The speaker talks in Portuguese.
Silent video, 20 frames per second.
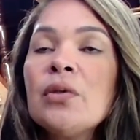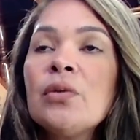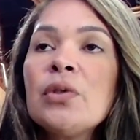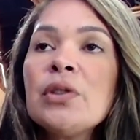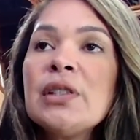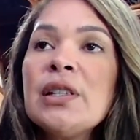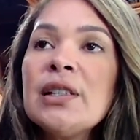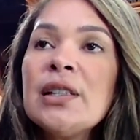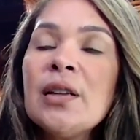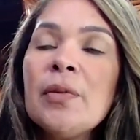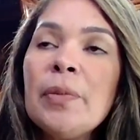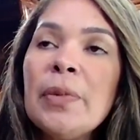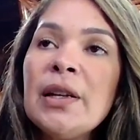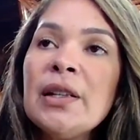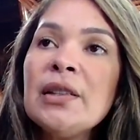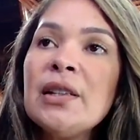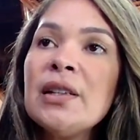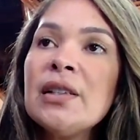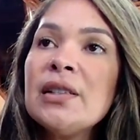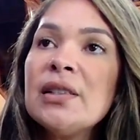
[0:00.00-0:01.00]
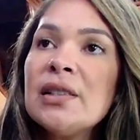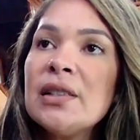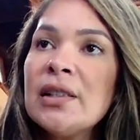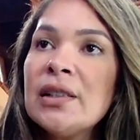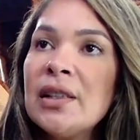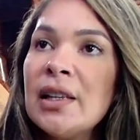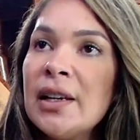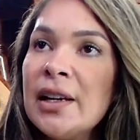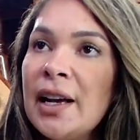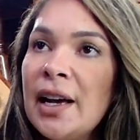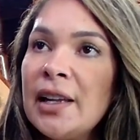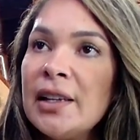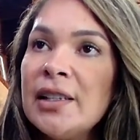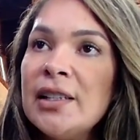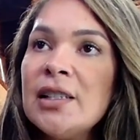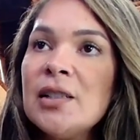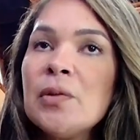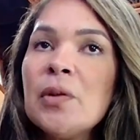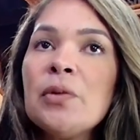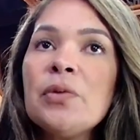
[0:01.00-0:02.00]
Você também tem que ter
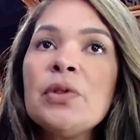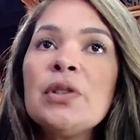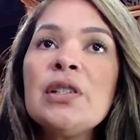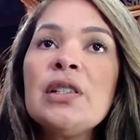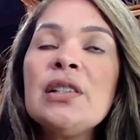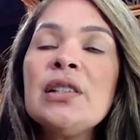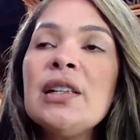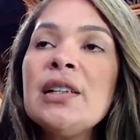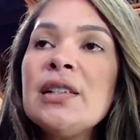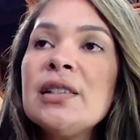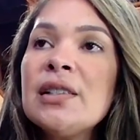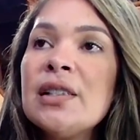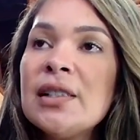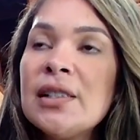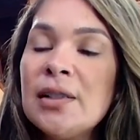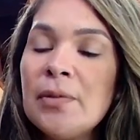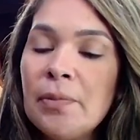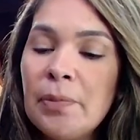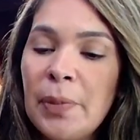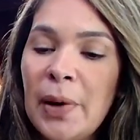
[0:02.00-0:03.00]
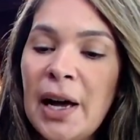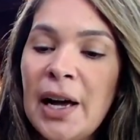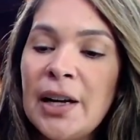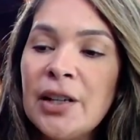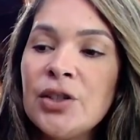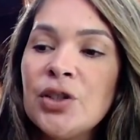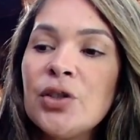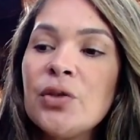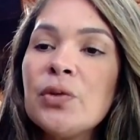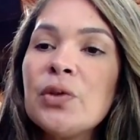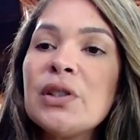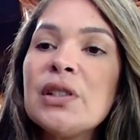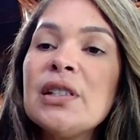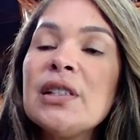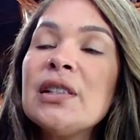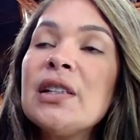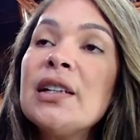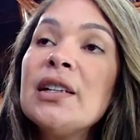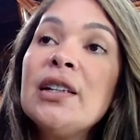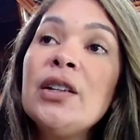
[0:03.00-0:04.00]
carisma, você tem que ser simpático,
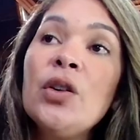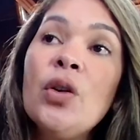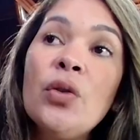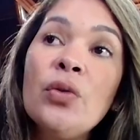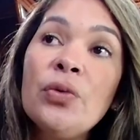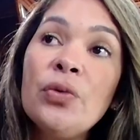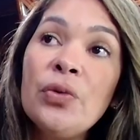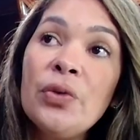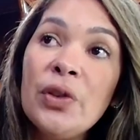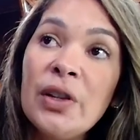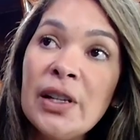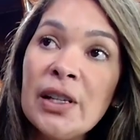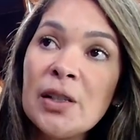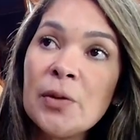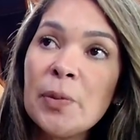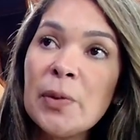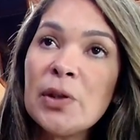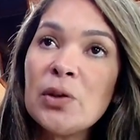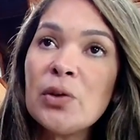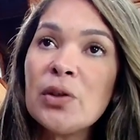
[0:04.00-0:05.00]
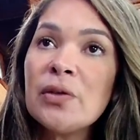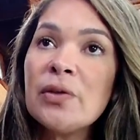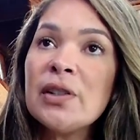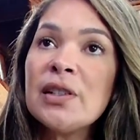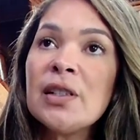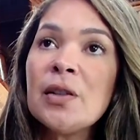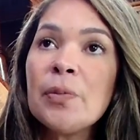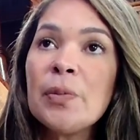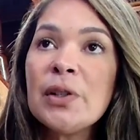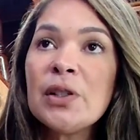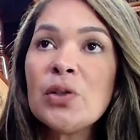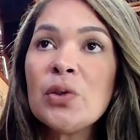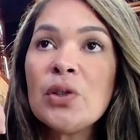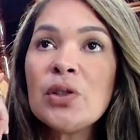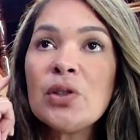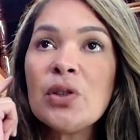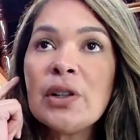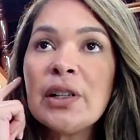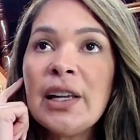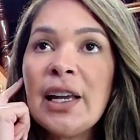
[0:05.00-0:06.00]
você tem que ouvir as pessoas. Às vezes a
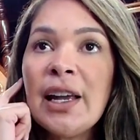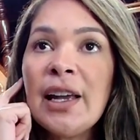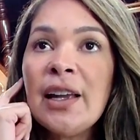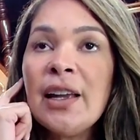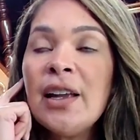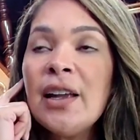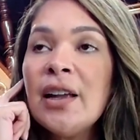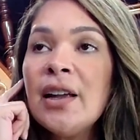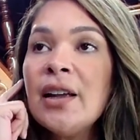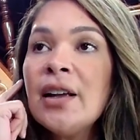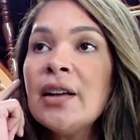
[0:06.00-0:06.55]
pessoa só quer